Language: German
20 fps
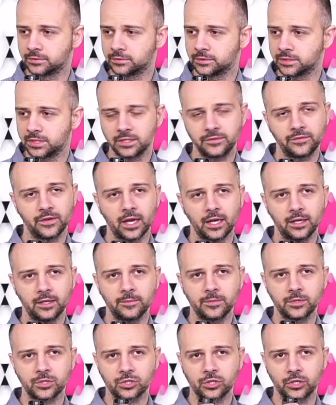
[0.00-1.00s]
Sind wir alle
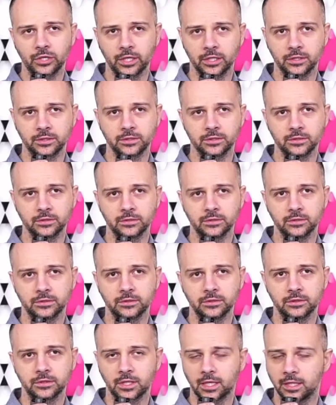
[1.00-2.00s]
bescheuert?
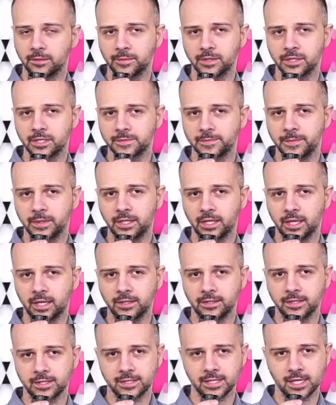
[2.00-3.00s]
Kann mir das bitte
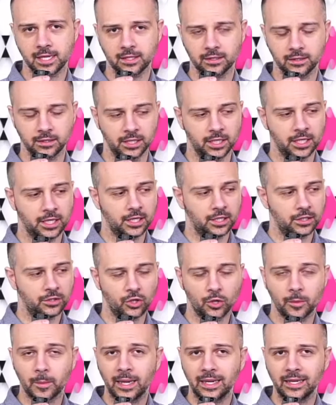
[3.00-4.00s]
einer sagen?
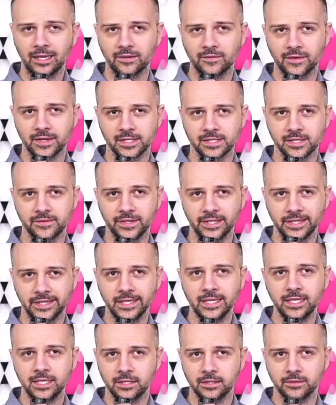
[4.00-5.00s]
Normalerweise, wenn
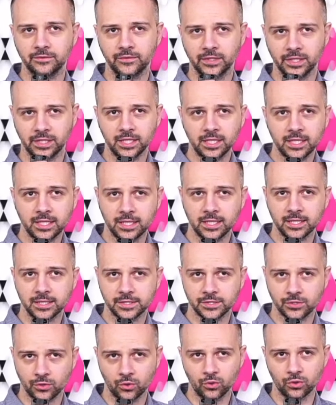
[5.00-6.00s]
ich, wenn ich
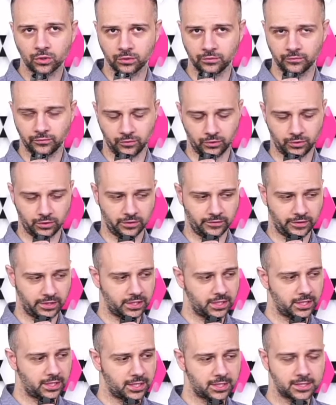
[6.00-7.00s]
jetzt hören würde, wenn
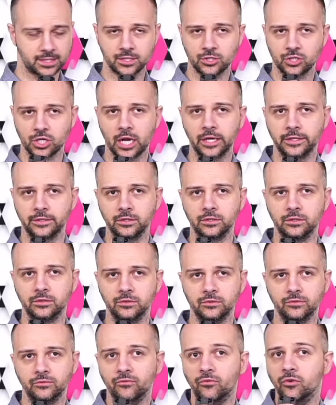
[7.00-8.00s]
ich jetzt entscheiden
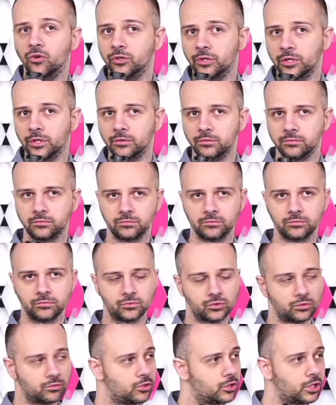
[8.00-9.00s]
würde,
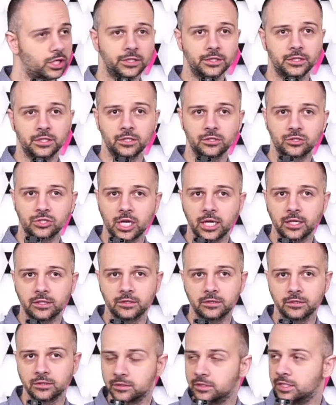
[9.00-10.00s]
zum Glück kann ich nicht
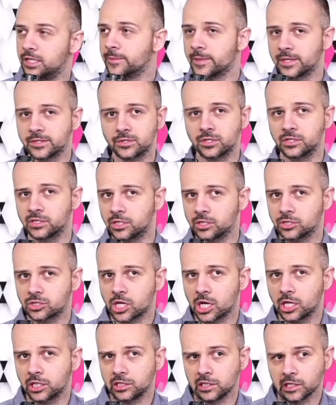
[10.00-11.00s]
entscheiden, niemand sollte
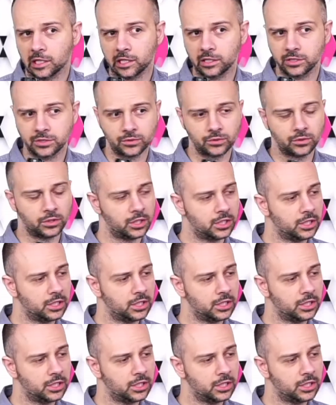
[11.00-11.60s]
entscheiden direkt so.